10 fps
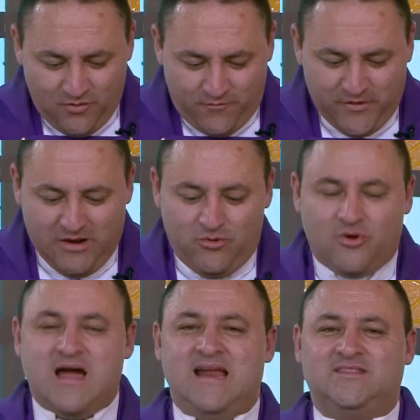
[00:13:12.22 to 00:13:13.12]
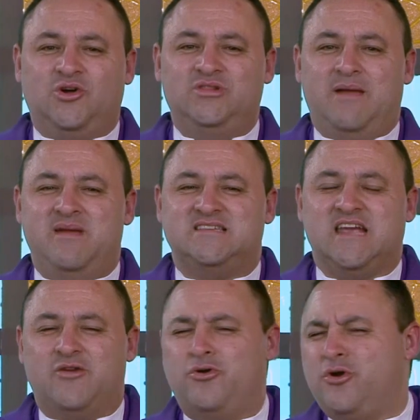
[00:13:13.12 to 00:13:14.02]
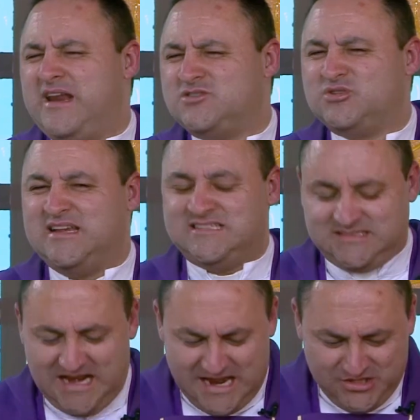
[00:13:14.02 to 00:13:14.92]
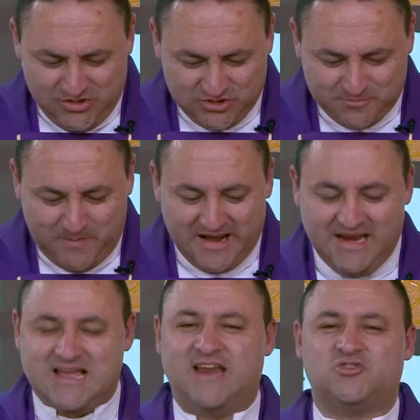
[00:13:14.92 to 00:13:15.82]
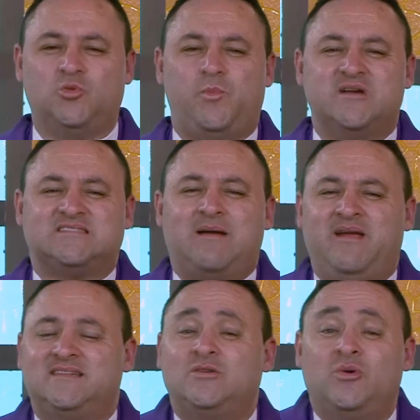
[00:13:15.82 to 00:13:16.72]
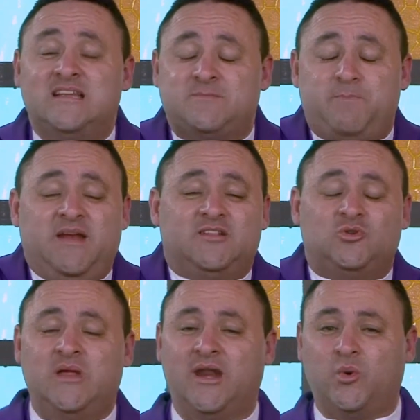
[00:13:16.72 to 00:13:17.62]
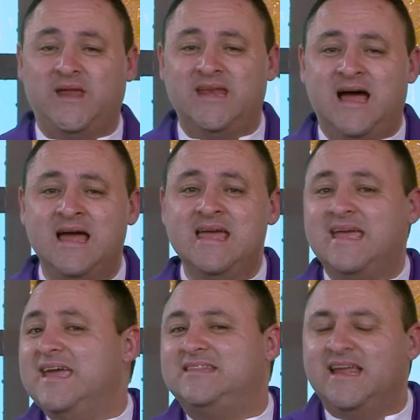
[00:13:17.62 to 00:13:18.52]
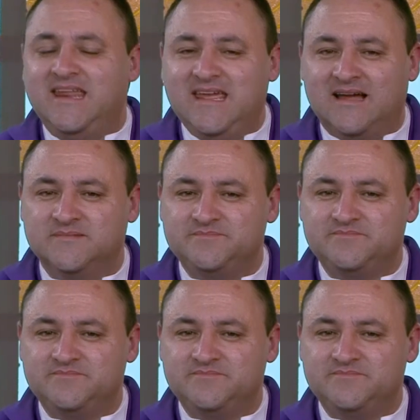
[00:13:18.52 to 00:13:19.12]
Fui a un lugar donde me hicieron unos rezos extraños para alejar supuestamente un espíritu de ruina que tenía.